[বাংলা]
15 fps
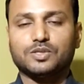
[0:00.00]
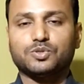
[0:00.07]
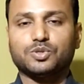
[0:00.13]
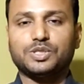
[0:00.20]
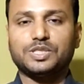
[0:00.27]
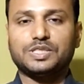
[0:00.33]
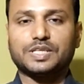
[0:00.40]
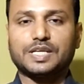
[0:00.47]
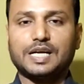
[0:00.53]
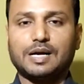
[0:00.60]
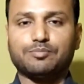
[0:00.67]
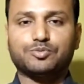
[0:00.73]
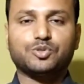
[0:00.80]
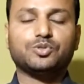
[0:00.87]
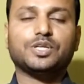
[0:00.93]
যদি নিজেকে
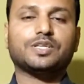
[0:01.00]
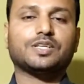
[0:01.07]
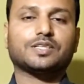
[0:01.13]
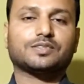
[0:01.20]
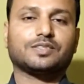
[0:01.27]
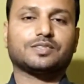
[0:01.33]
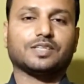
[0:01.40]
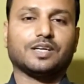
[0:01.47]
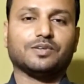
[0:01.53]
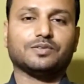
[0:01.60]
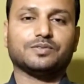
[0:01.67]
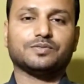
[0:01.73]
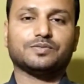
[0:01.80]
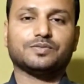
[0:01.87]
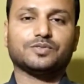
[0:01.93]
আপ টু ডেট রাখতে চাও
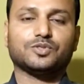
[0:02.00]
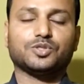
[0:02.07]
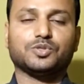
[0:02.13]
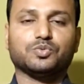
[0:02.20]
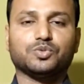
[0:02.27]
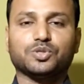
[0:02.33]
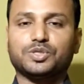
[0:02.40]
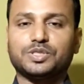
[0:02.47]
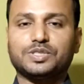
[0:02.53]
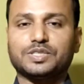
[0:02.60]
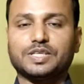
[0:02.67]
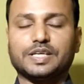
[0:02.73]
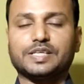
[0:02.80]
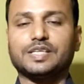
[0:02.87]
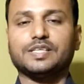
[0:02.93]
যদি উন্নতির
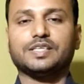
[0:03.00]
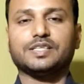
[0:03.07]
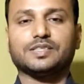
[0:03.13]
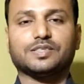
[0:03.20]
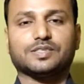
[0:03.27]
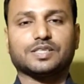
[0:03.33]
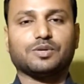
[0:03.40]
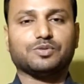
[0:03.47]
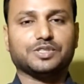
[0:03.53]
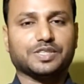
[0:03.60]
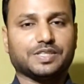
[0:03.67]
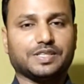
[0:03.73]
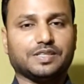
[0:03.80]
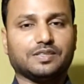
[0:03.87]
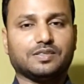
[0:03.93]
দিকে এগিয়ে নিয়ে যেতে চাও
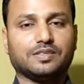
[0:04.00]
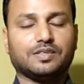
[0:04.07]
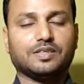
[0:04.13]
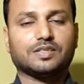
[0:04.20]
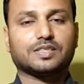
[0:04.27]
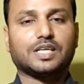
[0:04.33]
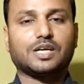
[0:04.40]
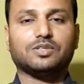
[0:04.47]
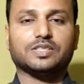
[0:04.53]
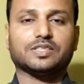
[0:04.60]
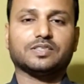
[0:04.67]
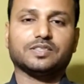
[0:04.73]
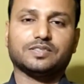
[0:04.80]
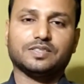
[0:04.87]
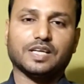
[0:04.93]
নিজেকে তাহলে
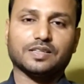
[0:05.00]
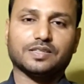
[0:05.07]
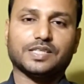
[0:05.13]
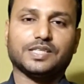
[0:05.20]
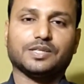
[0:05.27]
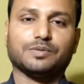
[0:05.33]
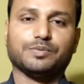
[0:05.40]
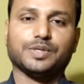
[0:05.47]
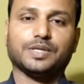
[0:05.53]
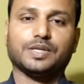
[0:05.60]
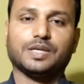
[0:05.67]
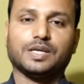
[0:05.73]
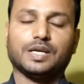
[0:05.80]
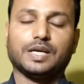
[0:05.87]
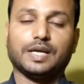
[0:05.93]
ইংলিশ জানতেই হবে
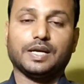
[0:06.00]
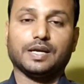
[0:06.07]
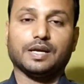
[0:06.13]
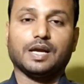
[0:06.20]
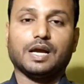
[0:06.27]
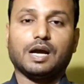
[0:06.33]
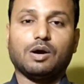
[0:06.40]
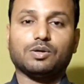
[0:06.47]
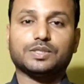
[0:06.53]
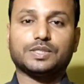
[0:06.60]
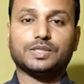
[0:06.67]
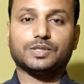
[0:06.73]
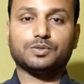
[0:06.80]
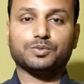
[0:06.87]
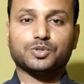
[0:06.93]
হ্যাঁ
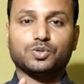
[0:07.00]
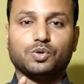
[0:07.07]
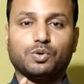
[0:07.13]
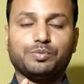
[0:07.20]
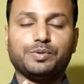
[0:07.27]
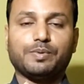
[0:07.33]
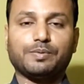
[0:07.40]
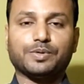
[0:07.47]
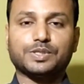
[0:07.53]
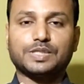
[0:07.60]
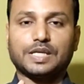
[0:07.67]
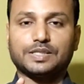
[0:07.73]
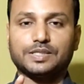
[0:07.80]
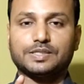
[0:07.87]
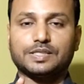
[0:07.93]
যে সমস্ত অভিভাবক
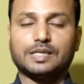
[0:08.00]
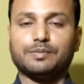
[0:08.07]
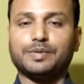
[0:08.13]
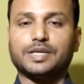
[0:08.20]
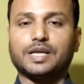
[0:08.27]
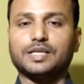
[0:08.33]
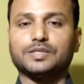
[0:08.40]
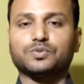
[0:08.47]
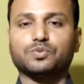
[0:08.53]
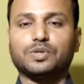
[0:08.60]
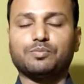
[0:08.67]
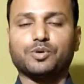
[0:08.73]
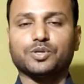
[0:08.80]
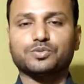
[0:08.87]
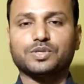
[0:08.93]
যাদের ছেলেমেয়েরা স্কুলে
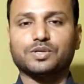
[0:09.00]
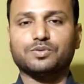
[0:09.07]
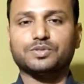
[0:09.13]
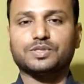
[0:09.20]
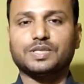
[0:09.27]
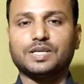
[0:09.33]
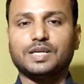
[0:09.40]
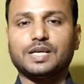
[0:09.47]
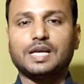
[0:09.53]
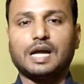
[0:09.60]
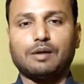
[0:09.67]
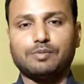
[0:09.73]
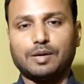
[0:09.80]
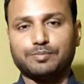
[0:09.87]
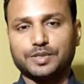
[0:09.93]
পড়াশোনা করছে
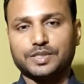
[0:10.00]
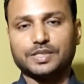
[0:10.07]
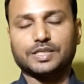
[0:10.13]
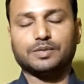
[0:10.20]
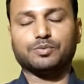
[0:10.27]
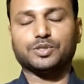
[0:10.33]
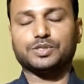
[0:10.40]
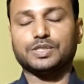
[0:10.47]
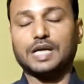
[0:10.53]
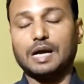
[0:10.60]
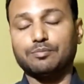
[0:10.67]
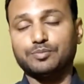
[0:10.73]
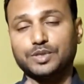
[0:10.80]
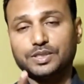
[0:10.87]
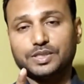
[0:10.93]
আমি আপনাদেরকে বলছি
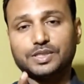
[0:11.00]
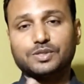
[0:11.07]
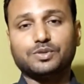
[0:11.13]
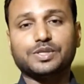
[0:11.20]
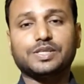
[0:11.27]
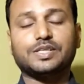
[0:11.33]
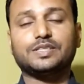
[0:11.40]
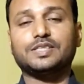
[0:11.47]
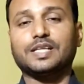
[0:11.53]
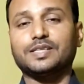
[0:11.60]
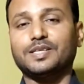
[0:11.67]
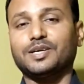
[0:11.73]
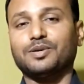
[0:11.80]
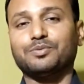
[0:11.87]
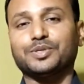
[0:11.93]
আপনাদেরকেও ইংলিশ
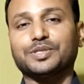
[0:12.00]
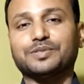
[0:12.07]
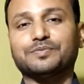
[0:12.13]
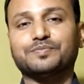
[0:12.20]
জানতে হবে